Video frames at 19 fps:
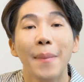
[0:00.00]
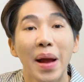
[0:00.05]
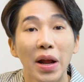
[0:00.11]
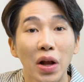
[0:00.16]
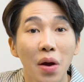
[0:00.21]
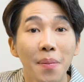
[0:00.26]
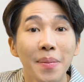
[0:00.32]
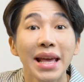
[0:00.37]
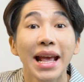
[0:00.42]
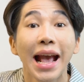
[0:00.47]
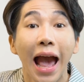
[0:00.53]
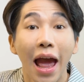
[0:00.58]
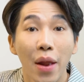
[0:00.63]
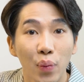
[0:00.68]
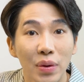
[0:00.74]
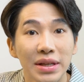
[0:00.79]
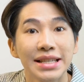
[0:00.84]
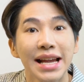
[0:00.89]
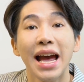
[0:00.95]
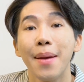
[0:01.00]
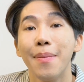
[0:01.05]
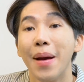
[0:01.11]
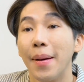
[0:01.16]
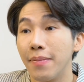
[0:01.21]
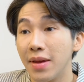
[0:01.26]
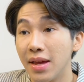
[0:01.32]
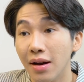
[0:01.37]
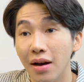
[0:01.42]
มันก็มีงานวิจัย
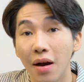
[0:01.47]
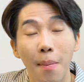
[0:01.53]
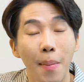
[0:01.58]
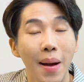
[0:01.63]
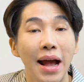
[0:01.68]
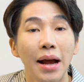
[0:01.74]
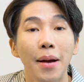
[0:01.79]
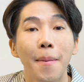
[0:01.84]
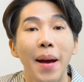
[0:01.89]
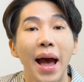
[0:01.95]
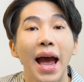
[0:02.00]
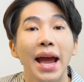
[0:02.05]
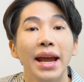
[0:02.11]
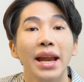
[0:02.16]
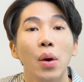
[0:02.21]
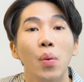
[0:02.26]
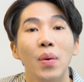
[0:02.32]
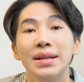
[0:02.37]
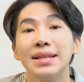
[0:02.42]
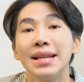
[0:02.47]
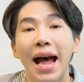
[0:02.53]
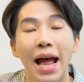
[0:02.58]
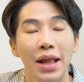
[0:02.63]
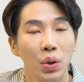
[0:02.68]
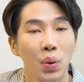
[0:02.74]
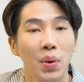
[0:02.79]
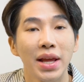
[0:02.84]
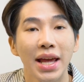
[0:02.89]
แบบเยอะมากมายนะว่าสา
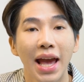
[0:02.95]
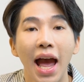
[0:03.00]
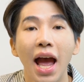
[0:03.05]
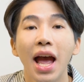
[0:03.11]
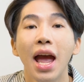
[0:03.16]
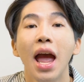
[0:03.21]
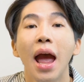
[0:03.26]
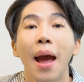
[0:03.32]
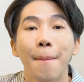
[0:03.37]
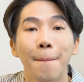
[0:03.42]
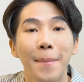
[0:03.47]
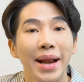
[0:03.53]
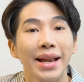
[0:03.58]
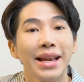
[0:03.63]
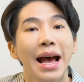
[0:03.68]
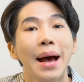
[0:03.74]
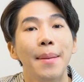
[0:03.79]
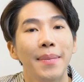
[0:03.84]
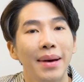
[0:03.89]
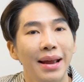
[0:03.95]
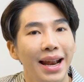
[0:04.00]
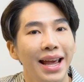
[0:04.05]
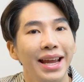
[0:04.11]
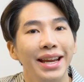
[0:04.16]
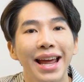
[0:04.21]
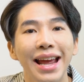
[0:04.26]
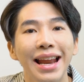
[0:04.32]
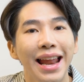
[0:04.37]
รตัวนี้มันทำอะไร
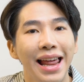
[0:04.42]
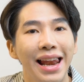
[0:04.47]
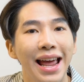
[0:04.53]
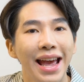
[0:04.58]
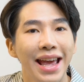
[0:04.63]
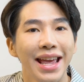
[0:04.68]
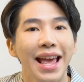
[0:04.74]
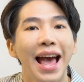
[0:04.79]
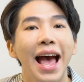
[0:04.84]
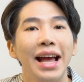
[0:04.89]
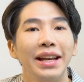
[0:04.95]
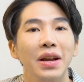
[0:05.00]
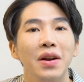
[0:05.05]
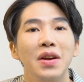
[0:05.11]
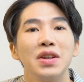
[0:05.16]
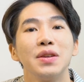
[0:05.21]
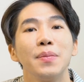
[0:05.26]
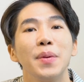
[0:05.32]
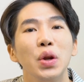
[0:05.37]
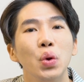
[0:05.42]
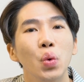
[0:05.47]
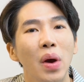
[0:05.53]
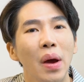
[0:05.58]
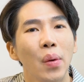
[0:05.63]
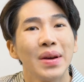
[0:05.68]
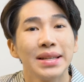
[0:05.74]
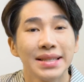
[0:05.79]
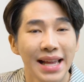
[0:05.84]
ได้หลายๆอย่างเดี๋ยวเราจะไปดู
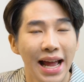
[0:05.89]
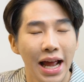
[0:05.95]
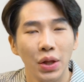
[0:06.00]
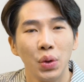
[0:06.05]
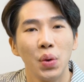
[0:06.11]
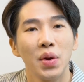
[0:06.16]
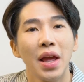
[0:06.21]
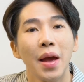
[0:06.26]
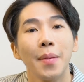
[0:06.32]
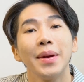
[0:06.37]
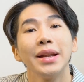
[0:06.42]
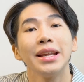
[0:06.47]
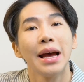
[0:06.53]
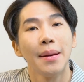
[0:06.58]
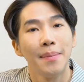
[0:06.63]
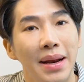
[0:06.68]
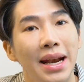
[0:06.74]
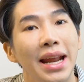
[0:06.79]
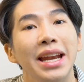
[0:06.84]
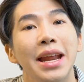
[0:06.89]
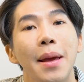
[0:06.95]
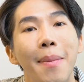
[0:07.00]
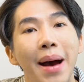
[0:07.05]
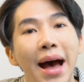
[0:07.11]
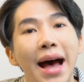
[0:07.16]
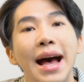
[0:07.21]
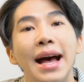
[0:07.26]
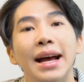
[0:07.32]
กันว่าสารตัวนี้มันทำอะไรได้
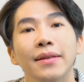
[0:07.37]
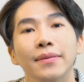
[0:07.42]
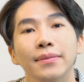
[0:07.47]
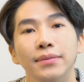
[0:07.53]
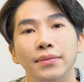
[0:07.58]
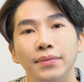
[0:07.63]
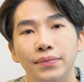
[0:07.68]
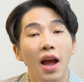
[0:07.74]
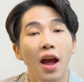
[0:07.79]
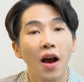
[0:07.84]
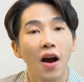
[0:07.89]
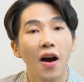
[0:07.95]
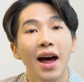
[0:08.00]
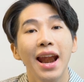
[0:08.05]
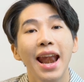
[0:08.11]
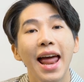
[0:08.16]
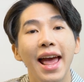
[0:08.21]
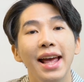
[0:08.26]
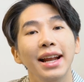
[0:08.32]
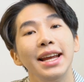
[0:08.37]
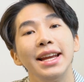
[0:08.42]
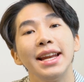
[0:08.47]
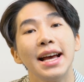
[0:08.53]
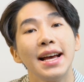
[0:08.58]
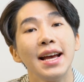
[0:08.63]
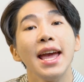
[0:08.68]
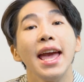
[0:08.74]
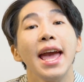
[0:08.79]
บ้างข้อแรกเลย
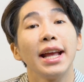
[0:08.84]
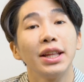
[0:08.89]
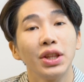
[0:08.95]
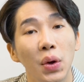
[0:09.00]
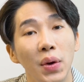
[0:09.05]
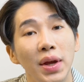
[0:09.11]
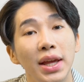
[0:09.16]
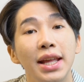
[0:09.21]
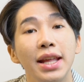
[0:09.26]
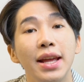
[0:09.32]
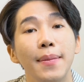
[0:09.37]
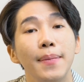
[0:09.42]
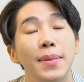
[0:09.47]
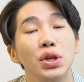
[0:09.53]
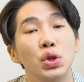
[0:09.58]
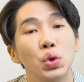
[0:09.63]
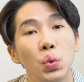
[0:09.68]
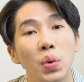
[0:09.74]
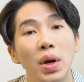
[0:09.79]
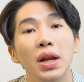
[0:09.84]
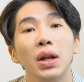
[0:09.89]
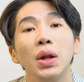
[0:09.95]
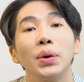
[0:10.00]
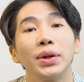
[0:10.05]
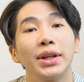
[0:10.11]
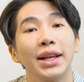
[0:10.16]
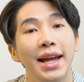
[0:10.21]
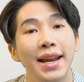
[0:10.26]
นะเอ็กโตอินเนี่ยมันช่วย
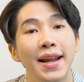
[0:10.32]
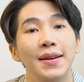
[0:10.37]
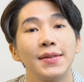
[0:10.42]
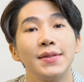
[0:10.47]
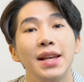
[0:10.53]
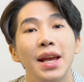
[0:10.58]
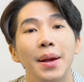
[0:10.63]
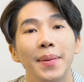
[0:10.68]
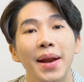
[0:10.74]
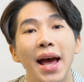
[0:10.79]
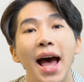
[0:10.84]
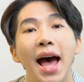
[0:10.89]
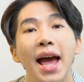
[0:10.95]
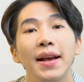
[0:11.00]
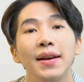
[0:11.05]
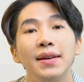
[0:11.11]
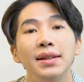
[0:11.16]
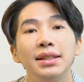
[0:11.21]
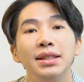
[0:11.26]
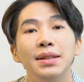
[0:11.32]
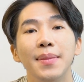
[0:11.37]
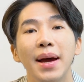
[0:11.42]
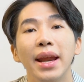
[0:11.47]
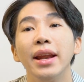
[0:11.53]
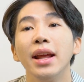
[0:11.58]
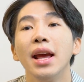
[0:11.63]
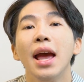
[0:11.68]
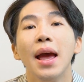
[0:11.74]
ลดการอักเสบได้ก็คือ
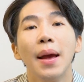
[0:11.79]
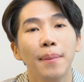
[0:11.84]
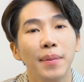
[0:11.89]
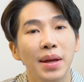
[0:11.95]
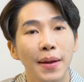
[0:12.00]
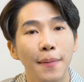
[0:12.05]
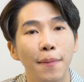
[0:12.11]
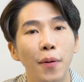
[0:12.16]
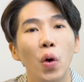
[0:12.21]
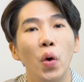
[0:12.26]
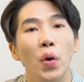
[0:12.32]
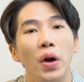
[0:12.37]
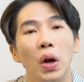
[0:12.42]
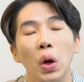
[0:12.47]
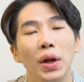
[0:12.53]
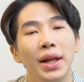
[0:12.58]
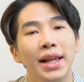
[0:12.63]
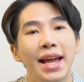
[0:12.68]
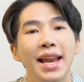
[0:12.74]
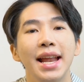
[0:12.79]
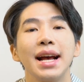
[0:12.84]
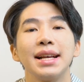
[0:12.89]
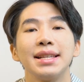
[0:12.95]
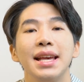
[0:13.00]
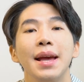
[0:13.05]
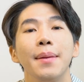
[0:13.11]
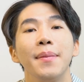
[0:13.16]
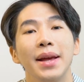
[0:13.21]
มันมีผลลดการอั
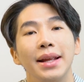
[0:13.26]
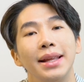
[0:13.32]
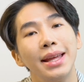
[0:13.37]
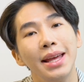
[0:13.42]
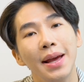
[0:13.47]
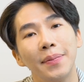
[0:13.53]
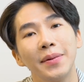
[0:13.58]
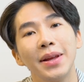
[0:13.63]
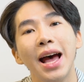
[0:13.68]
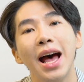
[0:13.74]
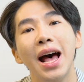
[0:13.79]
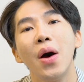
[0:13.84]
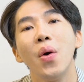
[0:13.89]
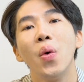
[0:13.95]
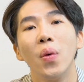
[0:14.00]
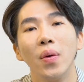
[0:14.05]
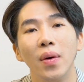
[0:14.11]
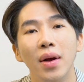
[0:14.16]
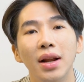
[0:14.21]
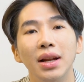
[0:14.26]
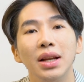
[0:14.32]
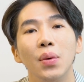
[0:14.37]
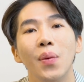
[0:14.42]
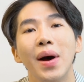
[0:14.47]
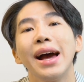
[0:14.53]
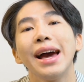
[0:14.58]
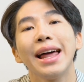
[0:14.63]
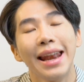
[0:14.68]
กเสบเนี่ยเทียบเท่าห
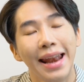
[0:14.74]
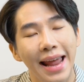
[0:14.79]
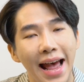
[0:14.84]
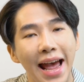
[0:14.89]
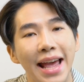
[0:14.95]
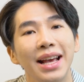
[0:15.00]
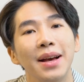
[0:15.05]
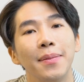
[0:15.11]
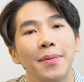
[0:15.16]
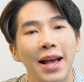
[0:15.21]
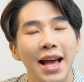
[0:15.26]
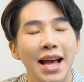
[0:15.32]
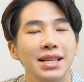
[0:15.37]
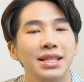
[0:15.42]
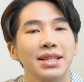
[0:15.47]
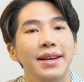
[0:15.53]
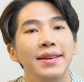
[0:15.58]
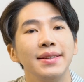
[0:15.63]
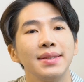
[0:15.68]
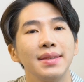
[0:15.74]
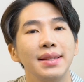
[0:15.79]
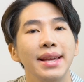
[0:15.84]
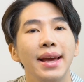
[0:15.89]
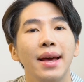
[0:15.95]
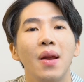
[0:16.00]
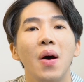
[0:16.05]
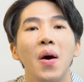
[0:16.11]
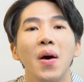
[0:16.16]
รือว่าคล้ายกับการใช้ส
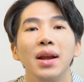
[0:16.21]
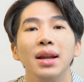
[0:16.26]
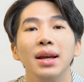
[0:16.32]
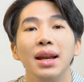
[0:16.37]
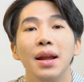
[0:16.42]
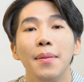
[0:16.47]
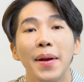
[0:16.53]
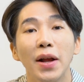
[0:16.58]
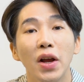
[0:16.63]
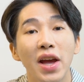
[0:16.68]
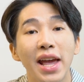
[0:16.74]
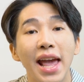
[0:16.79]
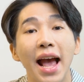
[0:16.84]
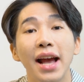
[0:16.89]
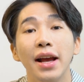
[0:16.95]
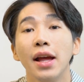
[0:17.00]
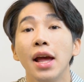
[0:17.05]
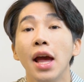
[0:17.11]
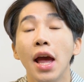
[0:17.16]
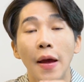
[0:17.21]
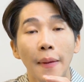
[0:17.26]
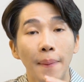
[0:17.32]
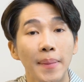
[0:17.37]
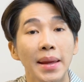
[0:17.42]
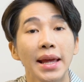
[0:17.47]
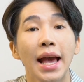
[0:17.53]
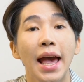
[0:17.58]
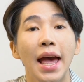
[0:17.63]
เตียรอยด์เลยแล้วมันก็ยัง
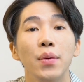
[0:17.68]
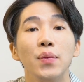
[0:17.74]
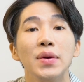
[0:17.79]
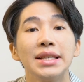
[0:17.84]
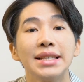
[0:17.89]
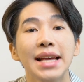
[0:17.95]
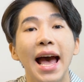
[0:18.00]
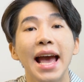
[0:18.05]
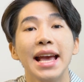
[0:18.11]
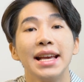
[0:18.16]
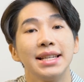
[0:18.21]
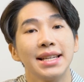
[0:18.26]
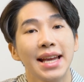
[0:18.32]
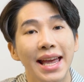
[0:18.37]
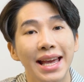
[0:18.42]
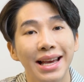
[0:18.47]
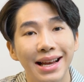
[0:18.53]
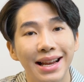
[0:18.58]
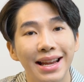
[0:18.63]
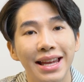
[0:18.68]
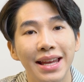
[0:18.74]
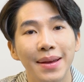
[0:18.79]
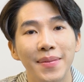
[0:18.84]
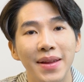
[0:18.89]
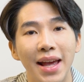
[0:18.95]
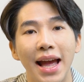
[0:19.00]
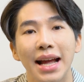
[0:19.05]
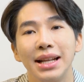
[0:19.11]
มีงานวิจัยใช้ครี
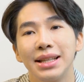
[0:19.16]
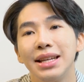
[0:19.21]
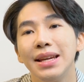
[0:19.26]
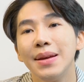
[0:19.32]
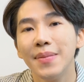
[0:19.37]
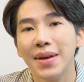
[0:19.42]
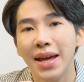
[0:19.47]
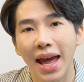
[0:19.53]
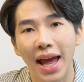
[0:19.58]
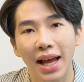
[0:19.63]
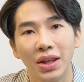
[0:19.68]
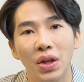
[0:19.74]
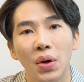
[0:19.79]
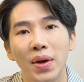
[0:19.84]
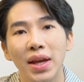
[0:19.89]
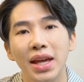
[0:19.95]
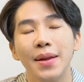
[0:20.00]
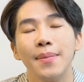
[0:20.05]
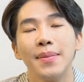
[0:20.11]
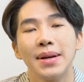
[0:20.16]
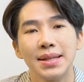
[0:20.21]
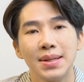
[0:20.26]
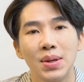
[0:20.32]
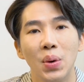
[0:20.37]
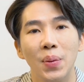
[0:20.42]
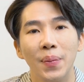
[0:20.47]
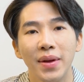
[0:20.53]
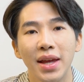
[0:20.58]
มเนี่ยที่มีเอ็กโตอินผ
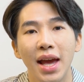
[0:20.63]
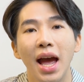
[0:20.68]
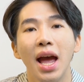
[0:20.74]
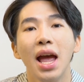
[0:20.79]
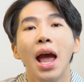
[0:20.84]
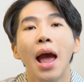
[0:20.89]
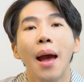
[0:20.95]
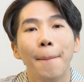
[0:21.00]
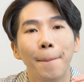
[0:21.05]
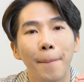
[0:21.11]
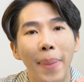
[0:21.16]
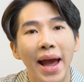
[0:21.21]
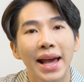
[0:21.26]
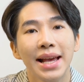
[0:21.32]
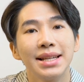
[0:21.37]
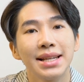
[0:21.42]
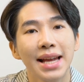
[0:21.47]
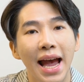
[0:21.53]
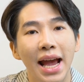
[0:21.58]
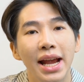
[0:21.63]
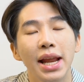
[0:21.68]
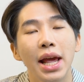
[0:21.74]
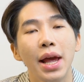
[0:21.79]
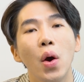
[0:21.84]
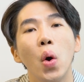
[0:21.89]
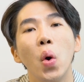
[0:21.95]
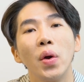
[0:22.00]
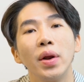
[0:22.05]
สมเนี่ยไปใช้
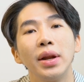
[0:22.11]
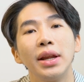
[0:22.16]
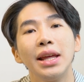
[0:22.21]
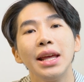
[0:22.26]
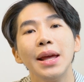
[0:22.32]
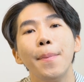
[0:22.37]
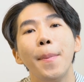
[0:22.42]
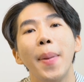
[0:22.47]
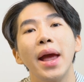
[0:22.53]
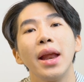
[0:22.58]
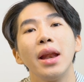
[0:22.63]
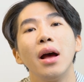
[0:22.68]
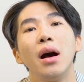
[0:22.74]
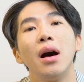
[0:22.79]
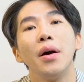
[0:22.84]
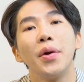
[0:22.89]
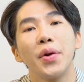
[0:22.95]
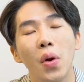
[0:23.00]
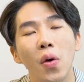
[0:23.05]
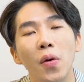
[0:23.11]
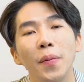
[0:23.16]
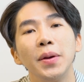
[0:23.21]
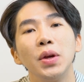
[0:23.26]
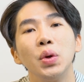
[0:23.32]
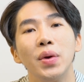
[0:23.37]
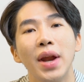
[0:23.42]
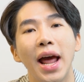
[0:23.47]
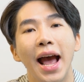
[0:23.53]
ในคนที่เป็นโรค
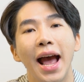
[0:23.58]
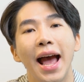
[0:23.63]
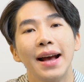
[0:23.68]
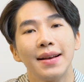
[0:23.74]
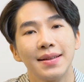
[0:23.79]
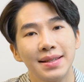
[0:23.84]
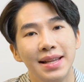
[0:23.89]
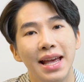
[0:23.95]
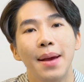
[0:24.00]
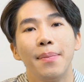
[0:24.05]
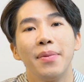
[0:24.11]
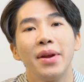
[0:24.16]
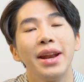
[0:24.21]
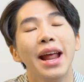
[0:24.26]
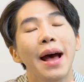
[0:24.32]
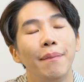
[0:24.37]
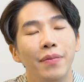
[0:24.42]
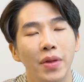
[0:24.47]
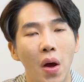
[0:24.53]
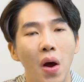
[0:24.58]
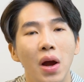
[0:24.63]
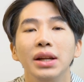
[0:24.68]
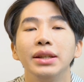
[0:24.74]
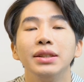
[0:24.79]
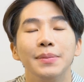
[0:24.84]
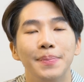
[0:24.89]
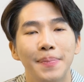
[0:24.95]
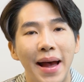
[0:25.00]
ผิวหนังอักเสบระดับน้อย
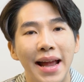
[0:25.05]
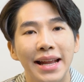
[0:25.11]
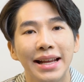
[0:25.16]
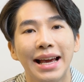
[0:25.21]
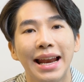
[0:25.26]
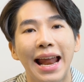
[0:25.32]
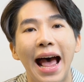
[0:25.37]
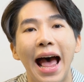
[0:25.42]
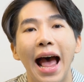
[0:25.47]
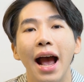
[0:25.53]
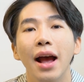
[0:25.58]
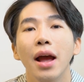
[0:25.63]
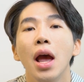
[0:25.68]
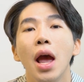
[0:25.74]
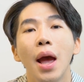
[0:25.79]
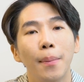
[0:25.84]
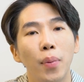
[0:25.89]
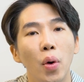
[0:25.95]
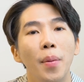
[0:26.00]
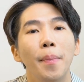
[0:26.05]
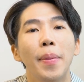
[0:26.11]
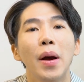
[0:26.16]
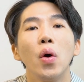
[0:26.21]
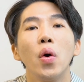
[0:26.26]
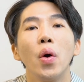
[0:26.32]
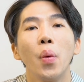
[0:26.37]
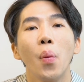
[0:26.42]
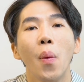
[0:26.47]
ถึงปานกลางผลป
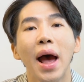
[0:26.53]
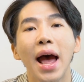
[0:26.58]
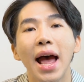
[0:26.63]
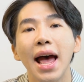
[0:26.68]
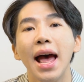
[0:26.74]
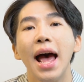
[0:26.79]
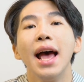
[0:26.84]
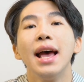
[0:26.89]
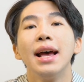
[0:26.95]
รากฏว่า